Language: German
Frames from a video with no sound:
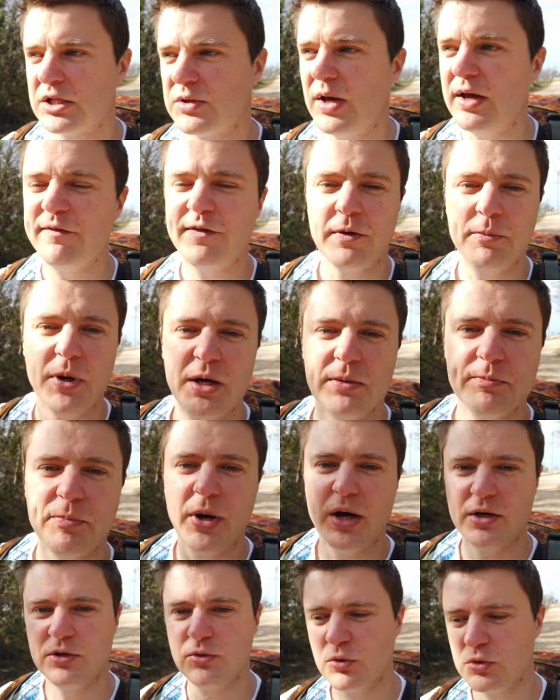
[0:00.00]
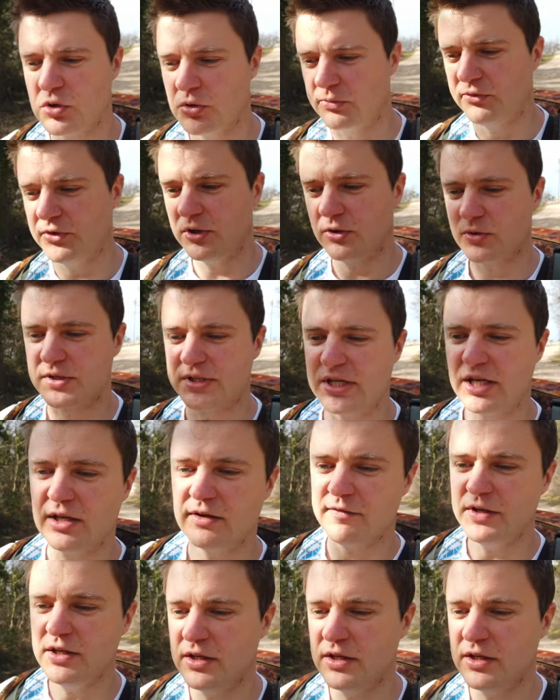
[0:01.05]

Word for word: Also einfach mal ein ein paar YouTube-Videos sehen,